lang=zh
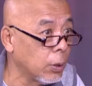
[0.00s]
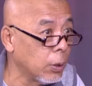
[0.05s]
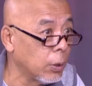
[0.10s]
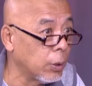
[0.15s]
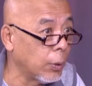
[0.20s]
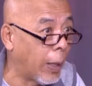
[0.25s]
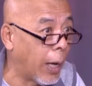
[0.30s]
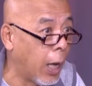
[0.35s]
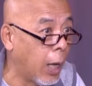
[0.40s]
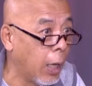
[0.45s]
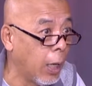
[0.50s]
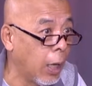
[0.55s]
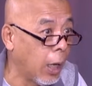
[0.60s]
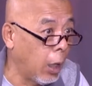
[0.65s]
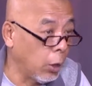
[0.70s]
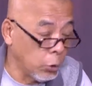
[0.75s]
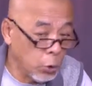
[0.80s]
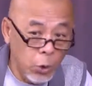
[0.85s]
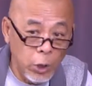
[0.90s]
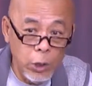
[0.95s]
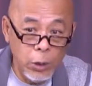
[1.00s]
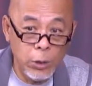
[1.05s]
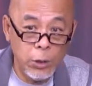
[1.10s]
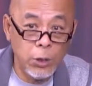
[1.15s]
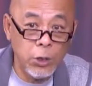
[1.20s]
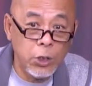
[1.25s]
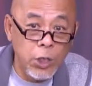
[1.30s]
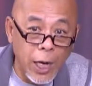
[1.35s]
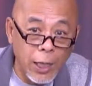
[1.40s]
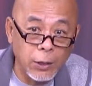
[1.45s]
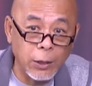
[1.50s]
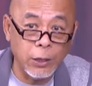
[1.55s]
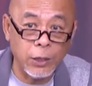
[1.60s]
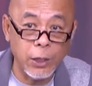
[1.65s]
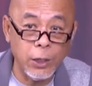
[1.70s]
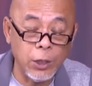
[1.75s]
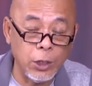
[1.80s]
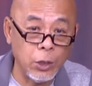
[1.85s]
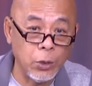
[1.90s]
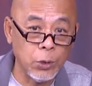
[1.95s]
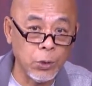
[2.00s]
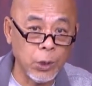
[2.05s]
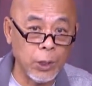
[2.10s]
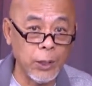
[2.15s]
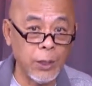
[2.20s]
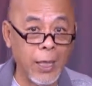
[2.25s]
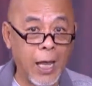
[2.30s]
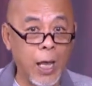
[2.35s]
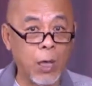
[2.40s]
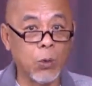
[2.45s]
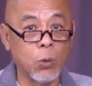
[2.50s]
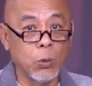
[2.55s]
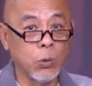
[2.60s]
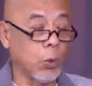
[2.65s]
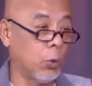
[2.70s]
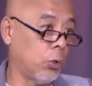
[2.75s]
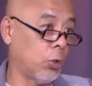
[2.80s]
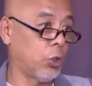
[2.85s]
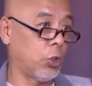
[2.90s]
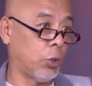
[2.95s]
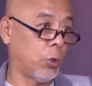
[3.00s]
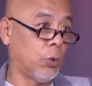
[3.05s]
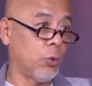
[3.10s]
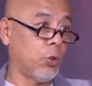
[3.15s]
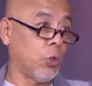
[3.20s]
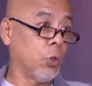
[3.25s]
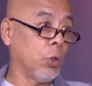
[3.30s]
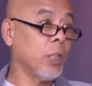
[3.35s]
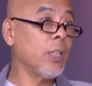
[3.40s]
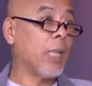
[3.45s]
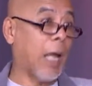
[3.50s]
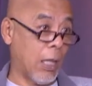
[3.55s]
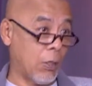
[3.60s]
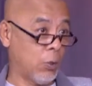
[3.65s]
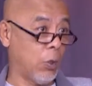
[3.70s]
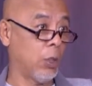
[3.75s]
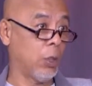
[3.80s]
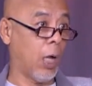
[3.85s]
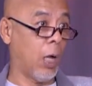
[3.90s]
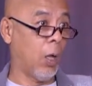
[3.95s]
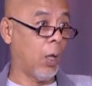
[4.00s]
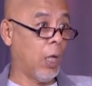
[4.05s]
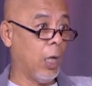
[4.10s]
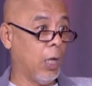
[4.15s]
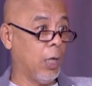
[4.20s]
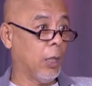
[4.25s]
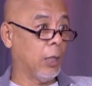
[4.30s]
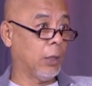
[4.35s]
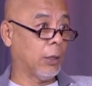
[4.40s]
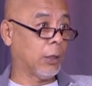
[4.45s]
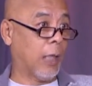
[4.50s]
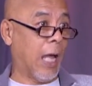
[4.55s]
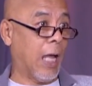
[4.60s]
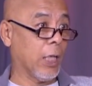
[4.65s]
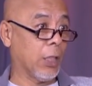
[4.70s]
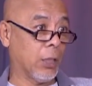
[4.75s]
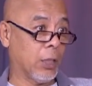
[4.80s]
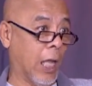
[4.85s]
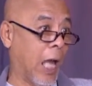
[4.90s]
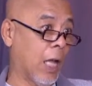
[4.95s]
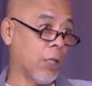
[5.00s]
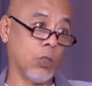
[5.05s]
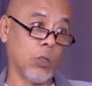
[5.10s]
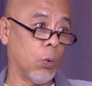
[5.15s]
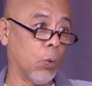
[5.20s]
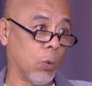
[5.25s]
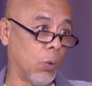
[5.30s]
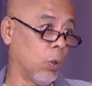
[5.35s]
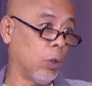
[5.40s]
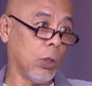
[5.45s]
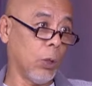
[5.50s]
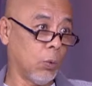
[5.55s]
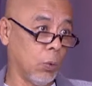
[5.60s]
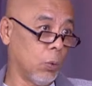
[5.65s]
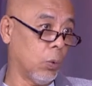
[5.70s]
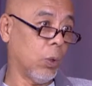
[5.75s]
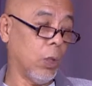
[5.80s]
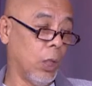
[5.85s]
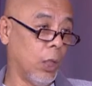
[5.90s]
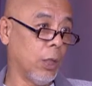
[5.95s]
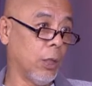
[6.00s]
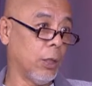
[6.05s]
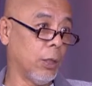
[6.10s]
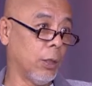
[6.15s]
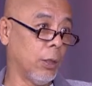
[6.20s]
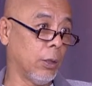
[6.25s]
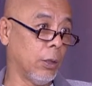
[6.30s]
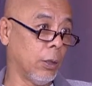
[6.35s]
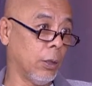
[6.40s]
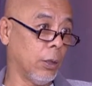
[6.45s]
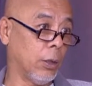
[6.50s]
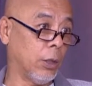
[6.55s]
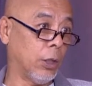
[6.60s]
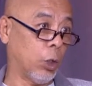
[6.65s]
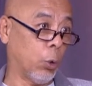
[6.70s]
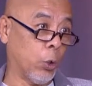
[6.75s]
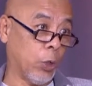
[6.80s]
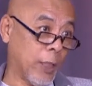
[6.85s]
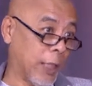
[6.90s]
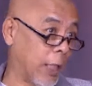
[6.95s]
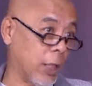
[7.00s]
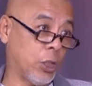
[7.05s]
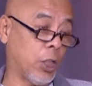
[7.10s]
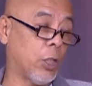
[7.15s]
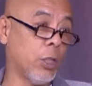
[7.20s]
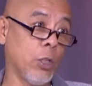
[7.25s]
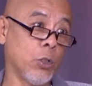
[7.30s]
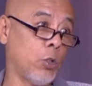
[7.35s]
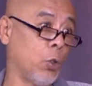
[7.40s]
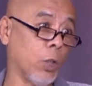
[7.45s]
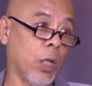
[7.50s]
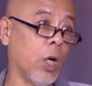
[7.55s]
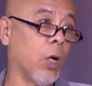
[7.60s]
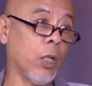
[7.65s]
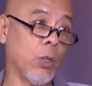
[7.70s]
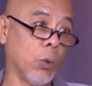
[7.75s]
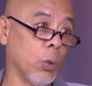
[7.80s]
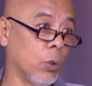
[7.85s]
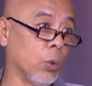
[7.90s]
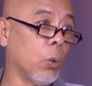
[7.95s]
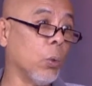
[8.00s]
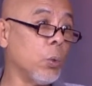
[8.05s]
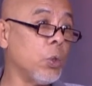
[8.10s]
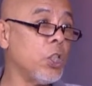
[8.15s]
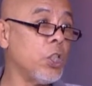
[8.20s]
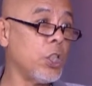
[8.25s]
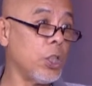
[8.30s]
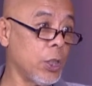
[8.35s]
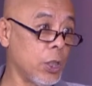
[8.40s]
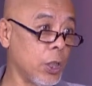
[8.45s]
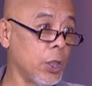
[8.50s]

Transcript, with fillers: 是吧？好多。这样的人，你就跟他沟通的时候，你就能感觉到，他他走过的路，你会在他身上学到很多东西。